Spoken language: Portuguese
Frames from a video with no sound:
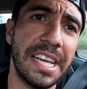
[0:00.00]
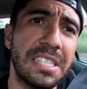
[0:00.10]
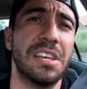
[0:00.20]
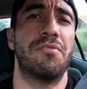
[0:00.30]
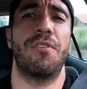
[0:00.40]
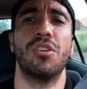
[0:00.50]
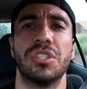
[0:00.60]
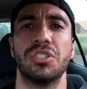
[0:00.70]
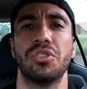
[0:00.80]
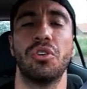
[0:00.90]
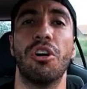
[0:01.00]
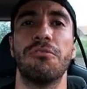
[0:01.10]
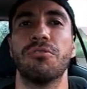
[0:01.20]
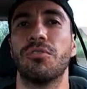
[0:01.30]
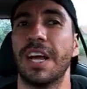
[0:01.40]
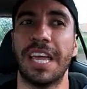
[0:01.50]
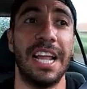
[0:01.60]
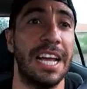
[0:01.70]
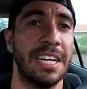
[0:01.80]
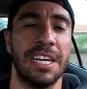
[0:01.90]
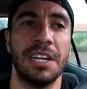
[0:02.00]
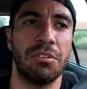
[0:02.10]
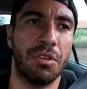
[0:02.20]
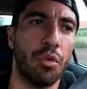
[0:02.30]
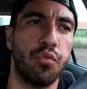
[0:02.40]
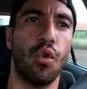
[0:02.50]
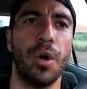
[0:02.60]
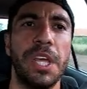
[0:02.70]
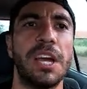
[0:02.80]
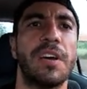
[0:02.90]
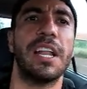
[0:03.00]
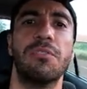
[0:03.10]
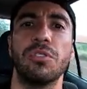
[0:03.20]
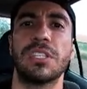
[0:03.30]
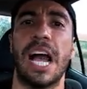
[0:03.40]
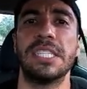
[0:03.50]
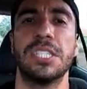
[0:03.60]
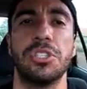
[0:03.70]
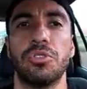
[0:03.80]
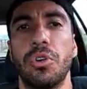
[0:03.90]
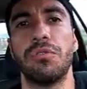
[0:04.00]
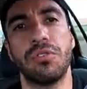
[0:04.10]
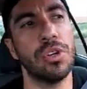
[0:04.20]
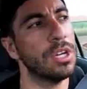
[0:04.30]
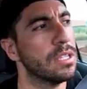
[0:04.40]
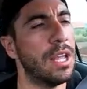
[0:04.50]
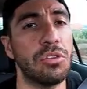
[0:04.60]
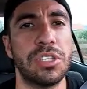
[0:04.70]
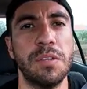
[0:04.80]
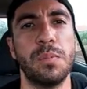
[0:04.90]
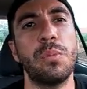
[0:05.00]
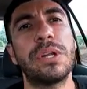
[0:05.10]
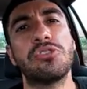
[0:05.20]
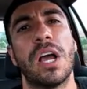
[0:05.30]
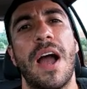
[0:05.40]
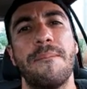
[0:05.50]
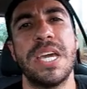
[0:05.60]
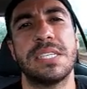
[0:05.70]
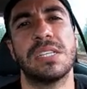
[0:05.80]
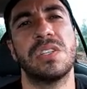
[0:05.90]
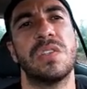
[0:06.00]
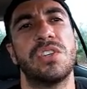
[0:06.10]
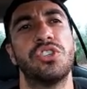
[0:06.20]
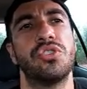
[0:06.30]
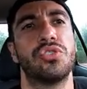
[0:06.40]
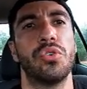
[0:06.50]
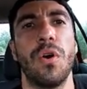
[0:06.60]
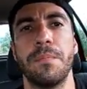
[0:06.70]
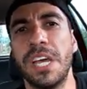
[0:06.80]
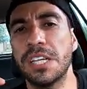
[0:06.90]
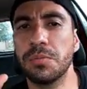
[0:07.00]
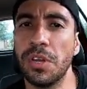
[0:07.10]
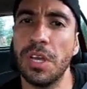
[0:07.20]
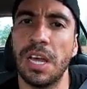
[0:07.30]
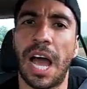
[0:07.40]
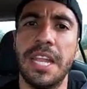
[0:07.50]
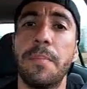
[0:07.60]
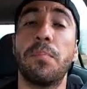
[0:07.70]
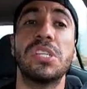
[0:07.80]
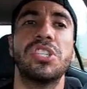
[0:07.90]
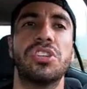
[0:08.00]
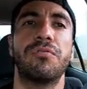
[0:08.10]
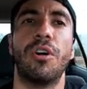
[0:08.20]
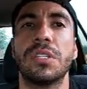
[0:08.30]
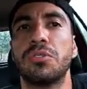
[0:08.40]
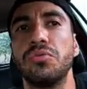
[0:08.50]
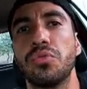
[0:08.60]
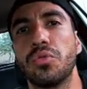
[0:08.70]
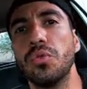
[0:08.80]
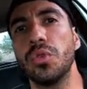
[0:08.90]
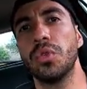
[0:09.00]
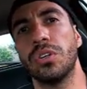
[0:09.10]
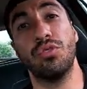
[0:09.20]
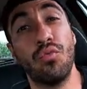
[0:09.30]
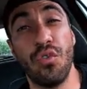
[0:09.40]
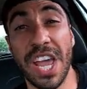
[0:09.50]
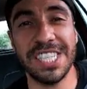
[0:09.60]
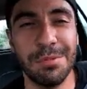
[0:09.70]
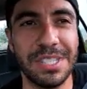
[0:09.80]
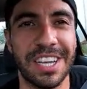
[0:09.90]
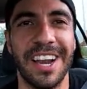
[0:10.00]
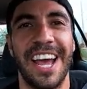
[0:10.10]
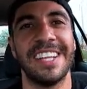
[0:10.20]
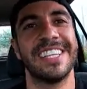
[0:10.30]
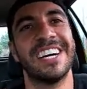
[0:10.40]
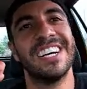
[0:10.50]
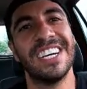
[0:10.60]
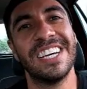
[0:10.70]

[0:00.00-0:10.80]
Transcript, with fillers: aí você volta de novo com aquela euforia, com aquela vontade de novo, dá um tempinho para sua cabeça, às vezes a gente enjoa mesmo, aí depois a gente volta com tudo. Não vende a bicicleta,